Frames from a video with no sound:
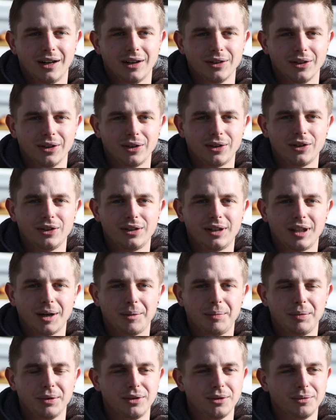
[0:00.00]
En
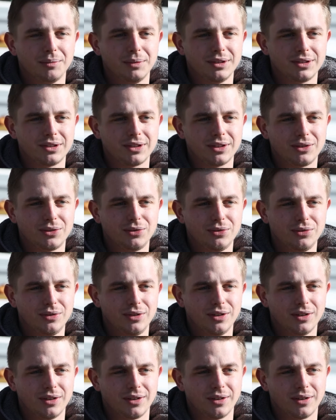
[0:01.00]
Angleterre, pendant mes
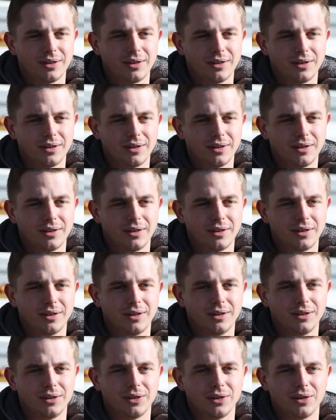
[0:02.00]
études euh,
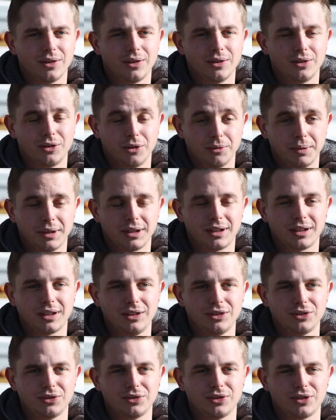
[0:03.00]
de,
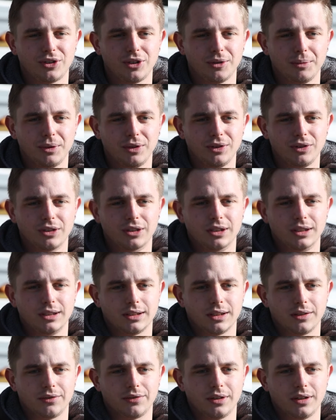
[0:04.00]
batterie, justement,
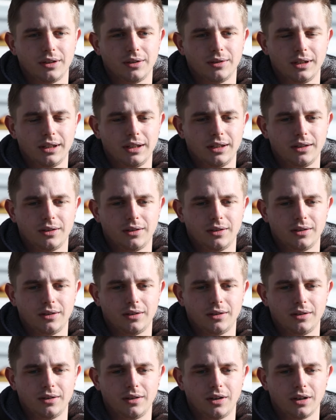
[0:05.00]
ils avaient
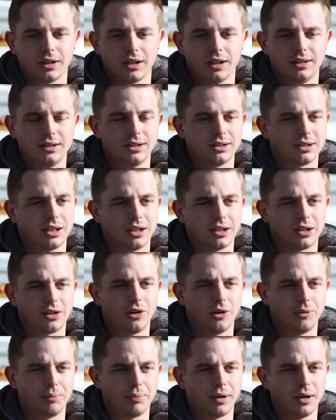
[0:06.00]
euh, organisé un
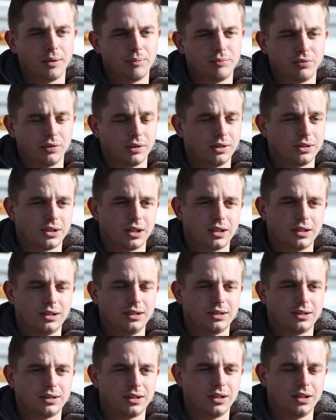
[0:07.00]
tremplin pour les
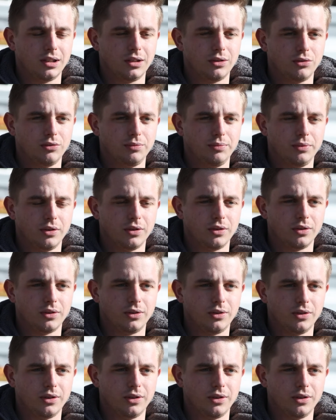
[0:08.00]
artistes et les groupes de,